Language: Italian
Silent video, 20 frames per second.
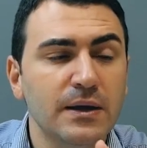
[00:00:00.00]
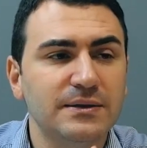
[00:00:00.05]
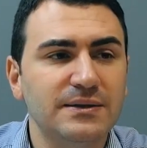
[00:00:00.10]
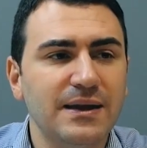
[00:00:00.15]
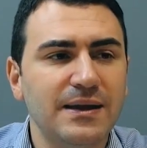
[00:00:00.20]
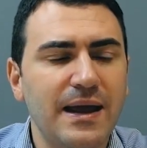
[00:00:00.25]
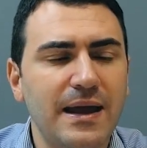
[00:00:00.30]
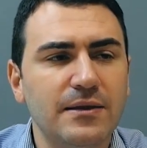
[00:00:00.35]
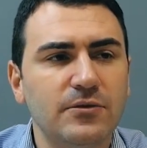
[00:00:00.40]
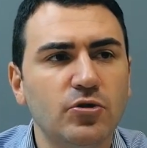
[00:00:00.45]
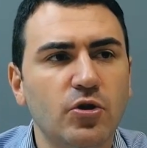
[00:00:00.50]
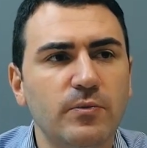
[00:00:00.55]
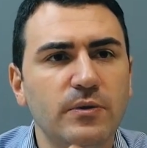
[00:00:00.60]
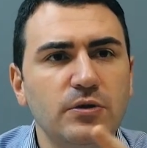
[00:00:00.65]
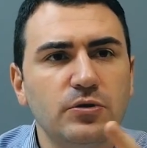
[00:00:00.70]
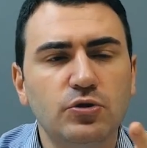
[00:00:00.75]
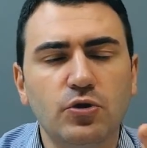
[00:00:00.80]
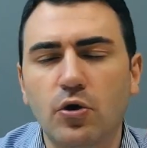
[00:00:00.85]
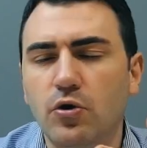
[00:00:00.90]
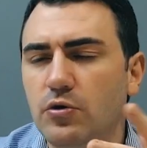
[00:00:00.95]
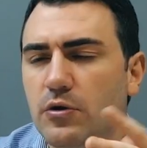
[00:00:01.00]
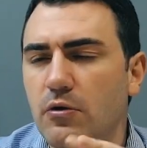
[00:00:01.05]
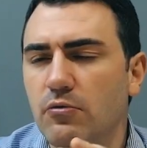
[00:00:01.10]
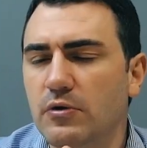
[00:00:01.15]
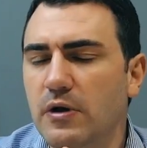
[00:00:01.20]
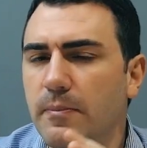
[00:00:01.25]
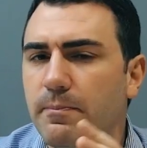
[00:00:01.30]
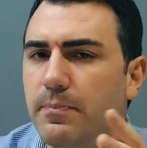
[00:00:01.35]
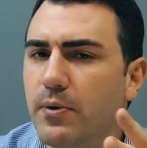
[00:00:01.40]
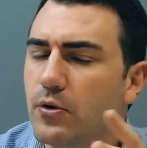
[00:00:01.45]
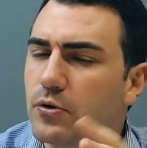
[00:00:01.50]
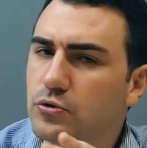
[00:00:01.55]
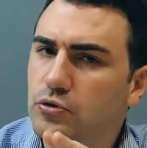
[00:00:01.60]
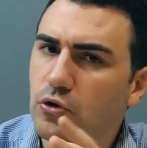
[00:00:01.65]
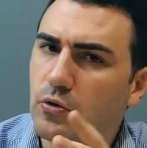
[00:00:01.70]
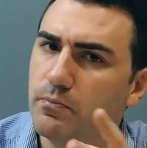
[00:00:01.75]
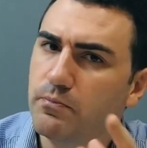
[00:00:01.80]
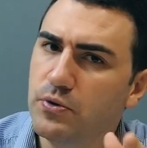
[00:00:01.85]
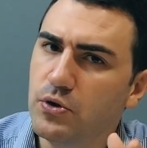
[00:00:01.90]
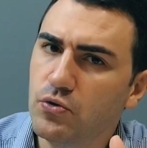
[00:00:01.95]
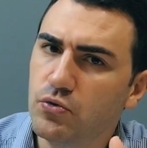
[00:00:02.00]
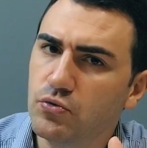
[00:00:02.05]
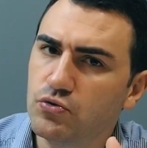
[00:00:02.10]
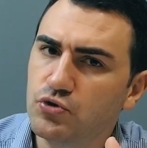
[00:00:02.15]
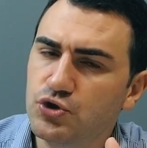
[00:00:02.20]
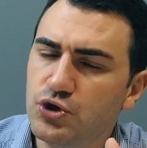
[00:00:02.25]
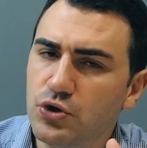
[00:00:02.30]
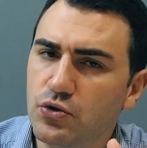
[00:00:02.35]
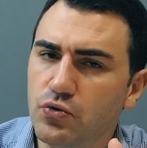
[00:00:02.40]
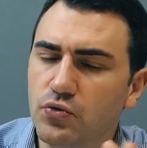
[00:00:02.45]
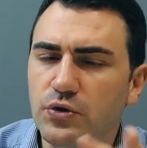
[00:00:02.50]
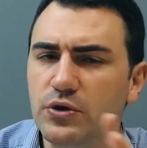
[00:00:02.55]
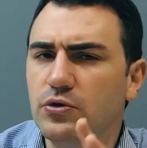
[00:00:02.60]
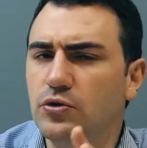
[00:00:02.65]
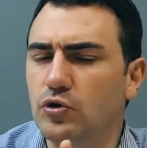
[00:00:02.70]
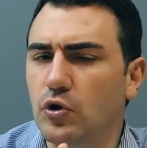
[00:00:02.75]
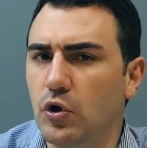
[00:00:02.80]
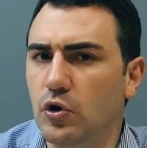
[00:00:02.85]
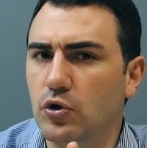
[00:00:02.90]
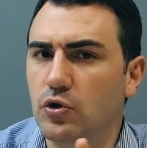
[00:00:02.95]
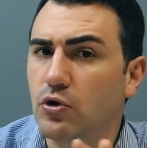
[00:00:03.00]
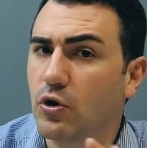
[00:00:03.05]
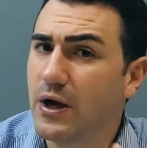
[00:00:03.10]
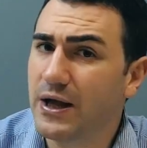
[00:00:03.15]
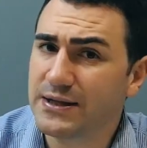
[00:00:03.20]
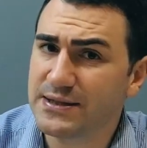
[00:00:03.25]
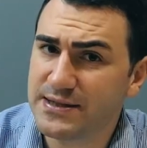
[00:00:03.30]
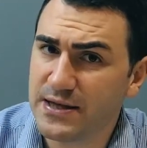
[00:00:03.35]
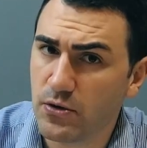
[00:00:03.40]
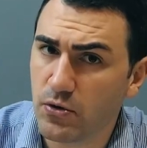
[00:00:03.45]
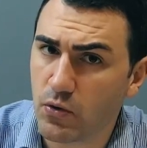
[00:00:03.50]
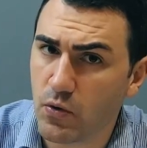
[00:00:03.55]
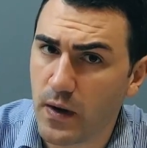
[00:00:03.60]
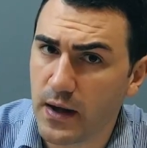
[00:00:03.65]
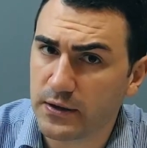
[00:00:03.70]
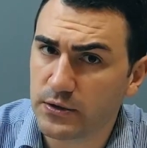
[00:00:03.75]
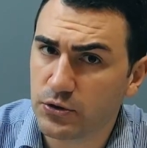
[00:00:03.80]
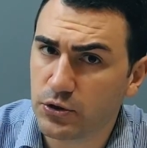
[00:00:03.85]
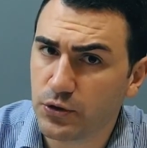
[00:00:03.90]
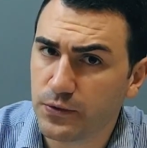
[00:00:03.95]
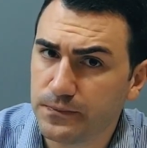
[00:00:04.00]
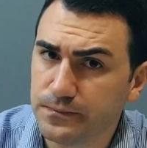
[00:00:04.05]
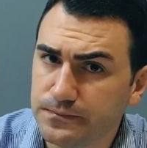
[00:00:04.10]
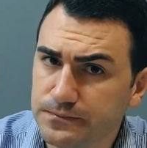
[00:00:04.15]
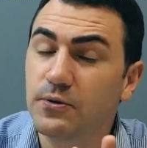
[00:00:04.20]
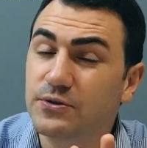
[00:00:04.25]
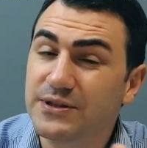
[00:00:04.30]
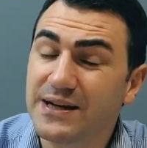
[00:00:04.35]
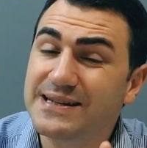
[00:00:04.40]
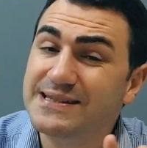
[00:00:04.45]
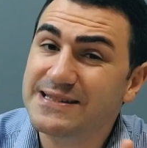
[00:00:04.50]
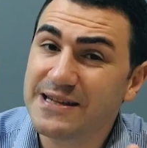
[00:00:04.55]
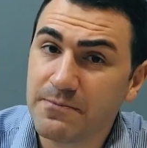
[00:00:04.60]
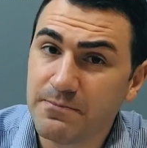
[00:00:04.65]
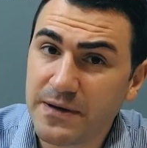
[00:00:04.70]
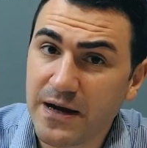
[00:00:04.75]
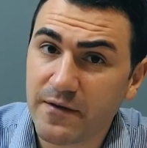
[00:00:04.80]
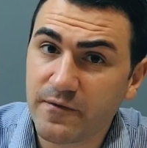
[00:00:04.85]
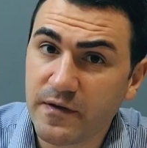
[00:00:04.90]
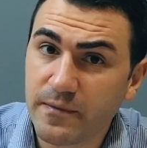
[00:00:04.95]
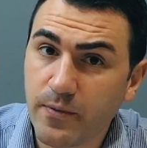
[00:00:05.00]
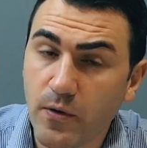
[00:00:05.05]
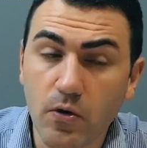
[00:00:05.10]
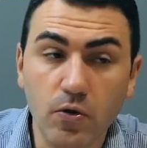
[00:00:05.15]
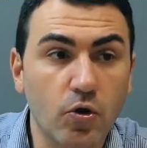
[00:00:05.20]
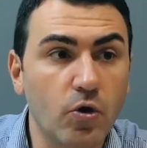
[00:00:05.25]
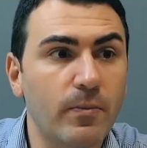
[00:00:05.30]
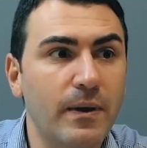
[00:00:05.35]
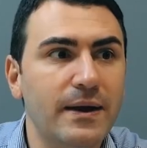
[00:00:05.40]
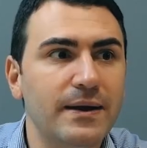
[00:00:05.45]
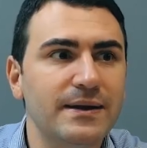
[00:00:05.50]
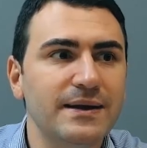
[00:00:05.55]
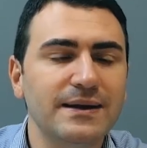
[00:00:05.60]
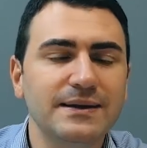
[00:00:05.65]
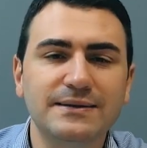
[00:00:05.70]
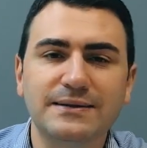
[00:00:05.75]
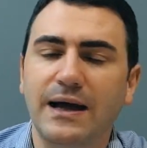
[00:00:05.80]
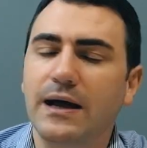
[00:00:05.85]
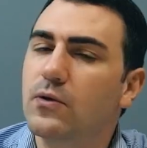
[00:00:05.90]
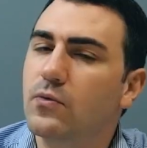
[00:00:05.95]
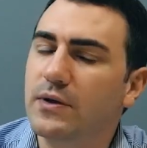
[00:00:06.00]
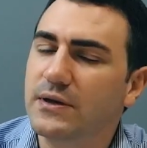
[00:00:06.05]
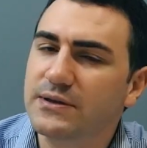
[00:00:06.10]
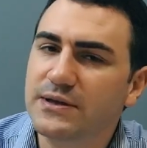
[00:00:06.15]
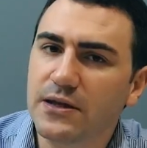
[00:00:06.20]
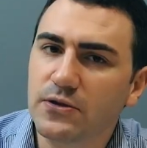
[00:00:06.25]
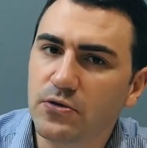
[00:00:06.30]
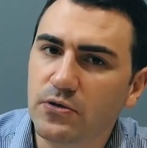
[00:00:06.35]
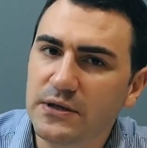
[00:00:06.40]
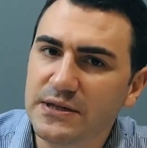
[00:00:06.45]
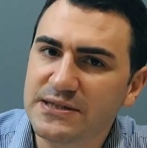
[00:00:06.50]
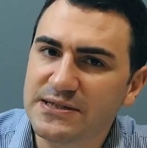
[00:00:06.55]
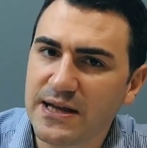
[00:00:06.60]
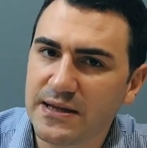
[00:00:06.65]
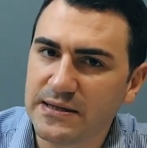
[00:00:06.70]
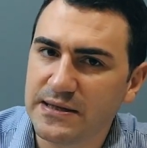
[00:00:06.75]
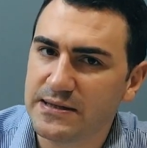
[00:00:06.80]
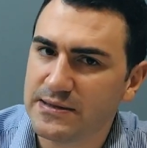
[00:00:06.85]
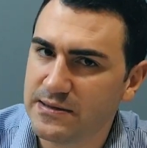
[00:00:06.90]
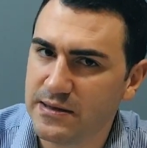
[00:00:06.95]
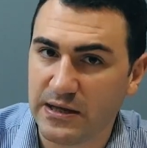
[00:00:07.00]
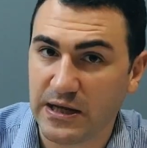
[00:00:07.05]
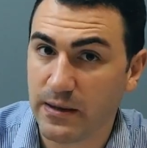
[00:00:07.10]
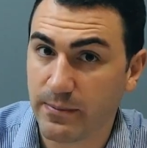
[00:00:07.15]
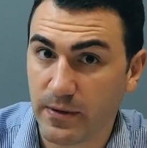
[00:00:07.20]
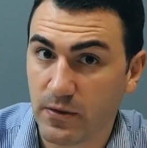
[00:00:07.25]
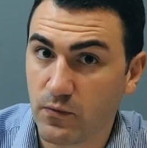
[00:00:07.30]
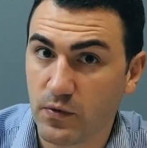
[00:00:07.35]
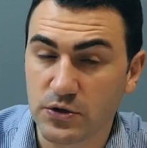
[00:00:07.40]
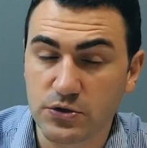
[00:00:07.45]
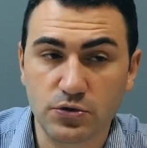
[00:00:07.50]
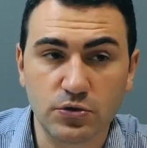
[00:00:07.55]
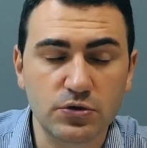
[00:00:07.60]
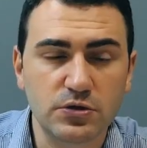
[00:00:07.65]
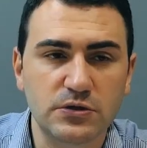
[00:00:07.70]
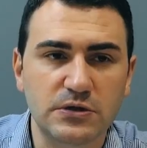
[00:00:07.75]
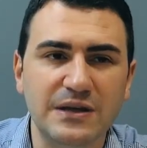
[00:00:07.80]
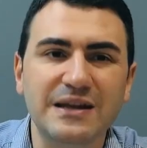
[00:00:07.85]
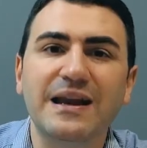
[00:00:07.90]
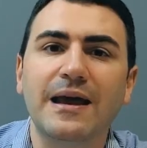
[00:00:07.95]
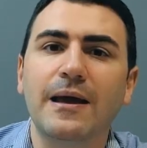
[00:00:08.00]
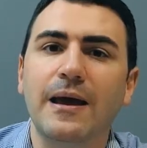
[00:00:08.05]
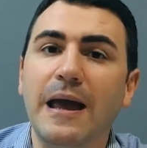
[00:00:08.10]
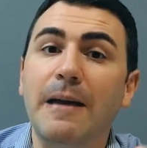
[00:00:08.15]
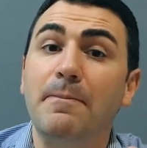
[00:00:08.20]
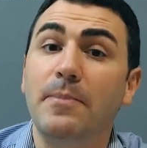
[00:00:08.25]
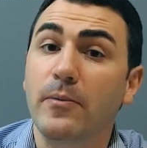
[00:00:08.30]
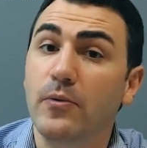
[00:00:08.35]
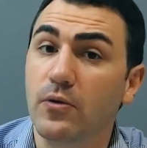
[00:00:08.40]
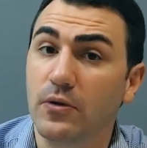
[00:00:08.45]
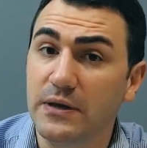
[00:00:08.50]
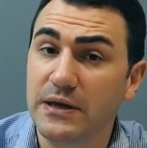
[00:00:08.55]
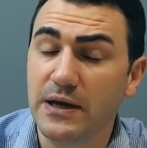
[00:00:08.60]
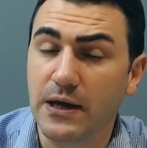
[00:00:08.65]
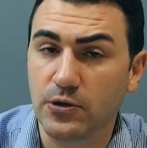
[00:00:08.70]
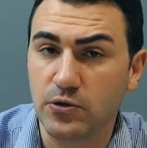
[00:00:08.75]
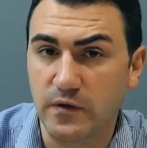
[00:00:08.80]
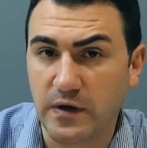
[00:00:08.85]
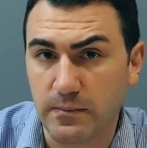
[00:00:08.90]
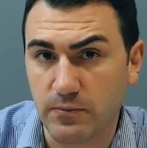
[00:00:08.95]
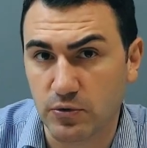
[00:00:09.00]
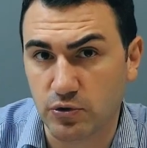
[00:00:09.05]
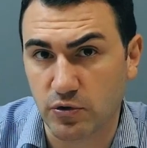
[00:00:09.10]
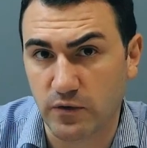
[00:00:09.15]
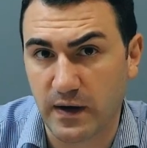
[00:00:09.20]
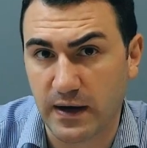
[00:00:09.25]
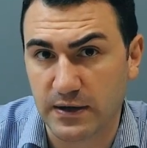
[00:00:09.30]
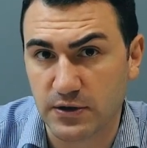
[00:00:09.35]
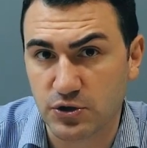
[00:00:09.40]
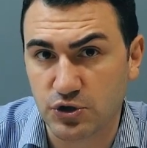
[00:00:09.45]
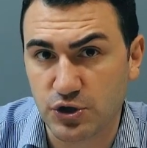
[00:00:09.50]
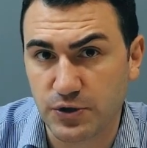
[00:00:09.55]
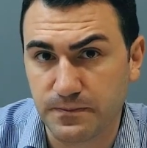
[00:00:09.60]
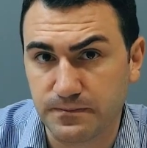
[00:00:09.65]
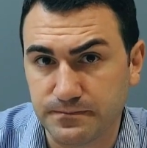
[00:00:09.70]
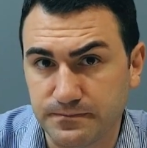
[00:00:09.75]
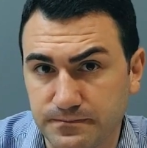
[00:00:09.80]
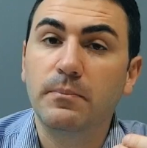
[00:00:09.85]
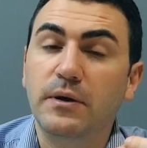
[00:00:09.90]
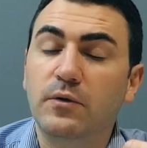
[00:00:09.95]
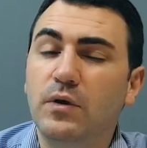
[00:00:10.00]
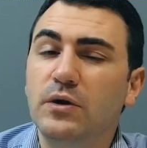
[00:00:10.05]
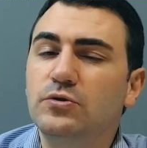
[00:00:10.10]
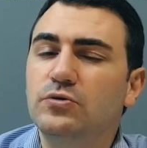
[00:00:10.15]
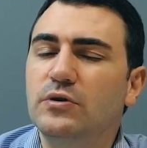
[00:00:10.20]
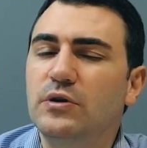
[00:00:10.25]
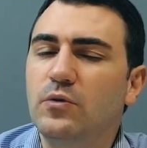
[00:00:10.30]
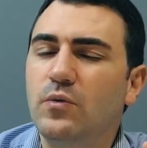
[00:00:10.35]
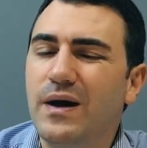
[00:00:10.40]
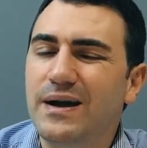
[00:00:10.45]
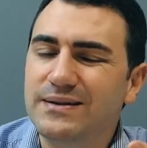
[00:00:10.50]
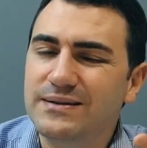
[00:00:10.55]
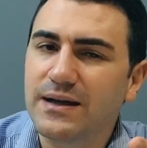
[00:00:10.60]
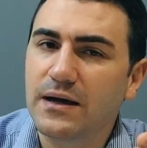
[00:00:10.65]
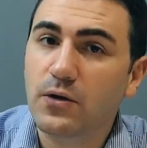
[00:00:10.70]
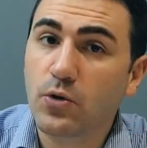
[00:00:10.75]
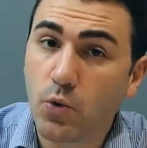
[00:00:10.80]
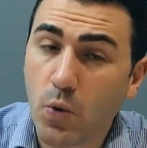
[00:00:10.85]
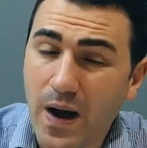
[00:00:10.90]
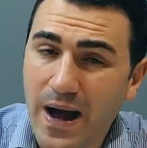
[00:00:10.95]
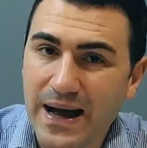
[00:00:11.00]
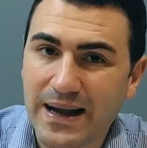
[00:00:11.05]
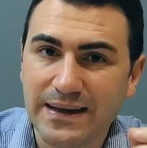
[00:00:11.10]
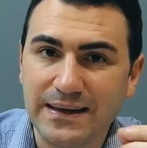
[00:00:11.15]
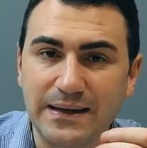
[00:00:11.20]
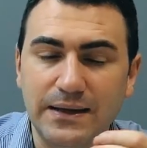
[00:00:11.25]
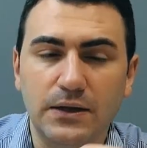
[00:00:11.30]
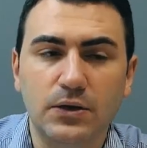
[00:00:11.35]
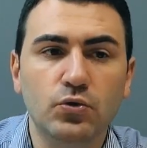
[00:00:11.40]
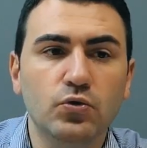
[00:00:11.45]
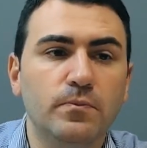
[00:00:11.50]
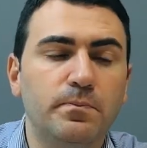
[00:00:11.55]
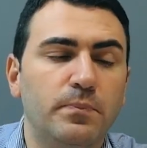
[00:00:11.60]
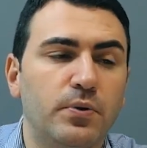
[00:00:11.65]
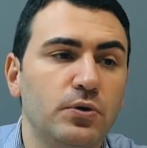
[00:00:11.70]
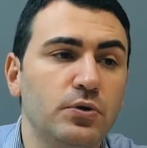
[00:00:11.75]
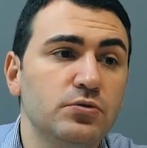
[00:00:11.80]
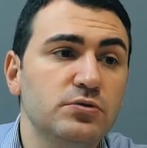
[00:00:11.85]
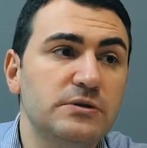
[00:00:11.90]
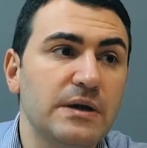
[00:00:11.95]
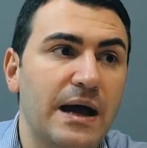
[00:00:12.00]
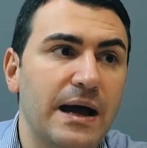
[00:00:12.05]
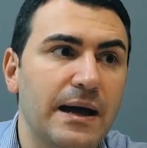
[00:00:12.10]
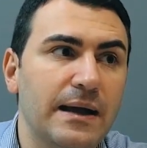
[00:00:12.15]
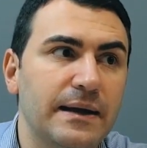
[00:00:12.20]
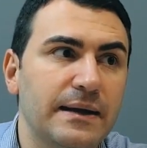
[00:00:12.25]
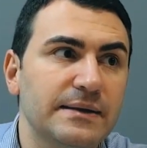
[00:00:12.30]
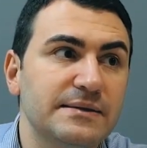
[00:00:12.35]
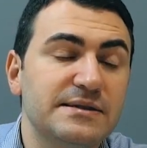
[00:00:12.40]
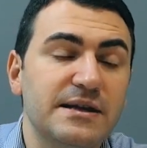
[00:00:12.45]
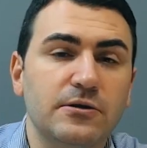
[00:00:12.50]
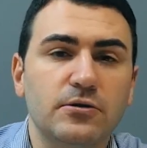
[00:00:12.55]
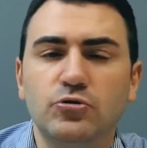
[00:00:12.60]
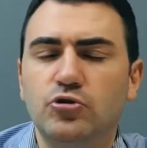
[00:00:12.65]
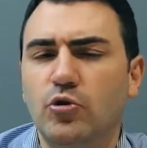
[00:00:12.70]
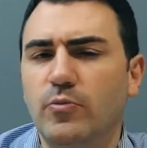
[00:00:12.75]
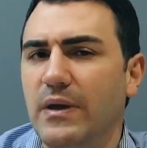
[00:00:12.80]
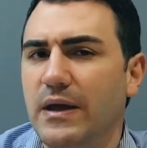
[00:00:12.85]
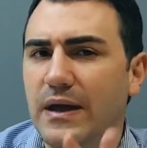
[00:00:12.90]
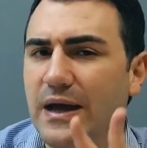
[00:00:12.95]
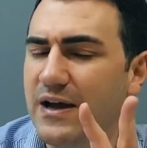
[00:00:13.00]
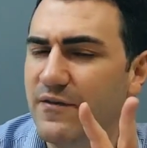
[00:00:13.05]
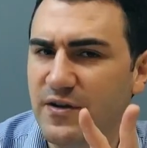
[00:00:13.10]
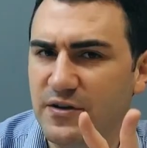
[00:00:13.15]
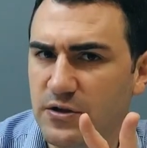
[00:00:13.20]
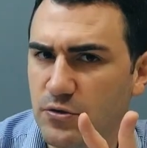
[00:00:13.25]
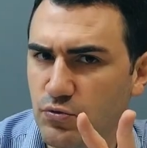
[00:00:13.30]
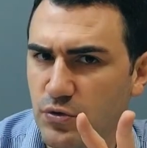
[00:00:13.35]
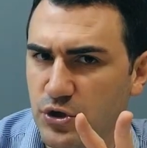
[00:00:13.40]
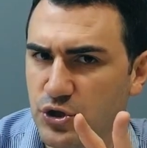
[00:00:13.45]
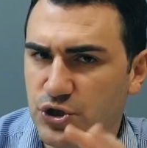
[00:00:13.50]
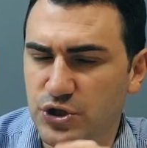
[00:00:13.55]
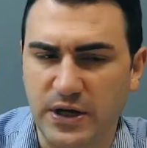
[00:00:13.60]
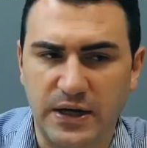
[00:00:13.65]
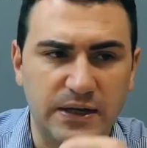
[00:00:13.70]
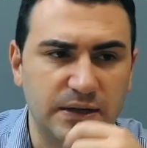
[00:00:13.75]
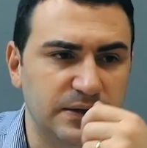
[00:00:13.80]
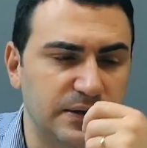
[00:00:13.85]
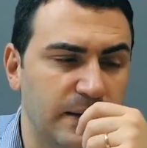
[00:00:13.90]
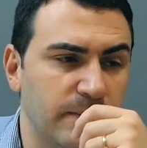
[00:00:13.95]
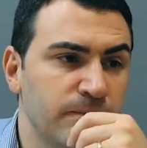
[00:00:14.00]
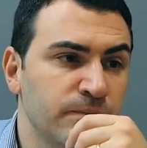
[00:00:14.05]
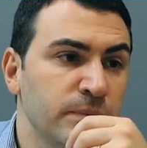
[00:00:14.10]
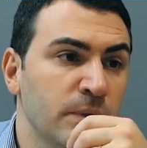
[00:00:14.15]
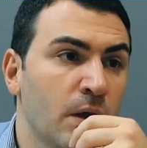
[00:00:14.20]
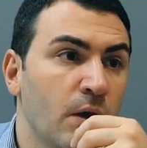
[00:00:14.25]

tenendomi intorno a un rapporto BU-GU intorno a 0,4. Potrà sembrarvi poco, ma in realtà guardando le statistiche per questo stile è proprio lì che dovremmo trovarci. Per quanto riguarda quali luppoli usare, secondo me avete due scelte.